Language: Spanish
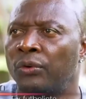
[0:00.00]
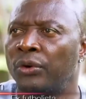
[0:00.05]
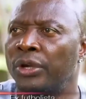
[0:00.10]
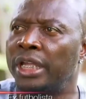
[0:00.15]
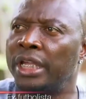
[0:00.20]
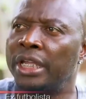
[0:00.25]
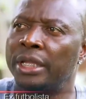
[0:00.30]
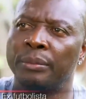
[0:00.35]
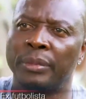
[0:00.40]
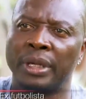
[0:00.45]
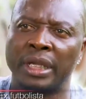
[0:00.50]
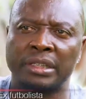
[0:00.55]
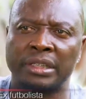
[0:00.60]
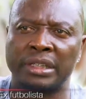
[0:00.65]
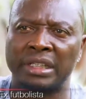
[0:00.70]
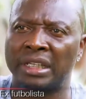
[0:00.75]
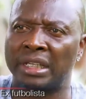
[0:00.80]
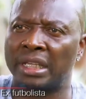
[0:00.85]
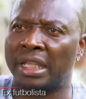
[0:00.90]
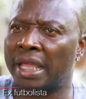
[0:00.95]
fui,
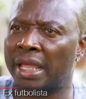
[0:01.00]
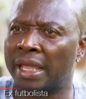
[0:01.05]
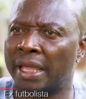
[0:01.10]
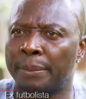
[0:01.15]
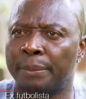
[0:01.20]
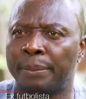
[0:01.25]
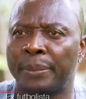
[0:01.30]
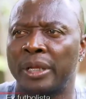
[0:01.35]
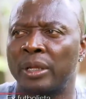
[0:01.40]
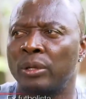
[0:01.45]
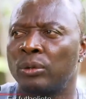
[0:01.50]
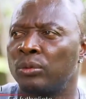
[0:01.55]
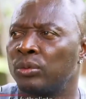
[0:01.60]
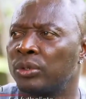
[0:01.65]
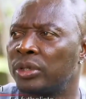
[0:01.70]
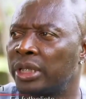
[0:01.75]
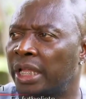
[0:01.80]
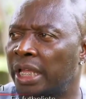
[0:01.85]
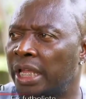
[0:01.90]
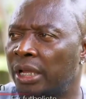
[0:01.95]
investigué,
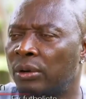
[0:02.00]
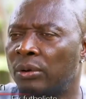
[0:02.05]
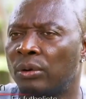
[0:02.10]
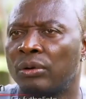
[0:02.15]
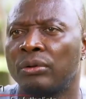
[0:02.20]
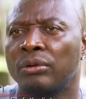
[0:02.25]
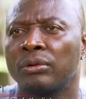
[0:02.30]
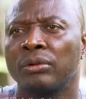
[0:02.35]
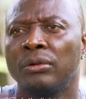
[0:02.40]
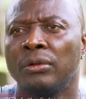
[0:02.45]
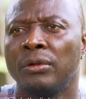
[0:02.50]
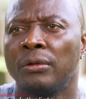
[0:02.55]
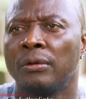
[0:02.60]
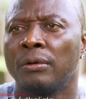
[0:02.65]
pregunté con los,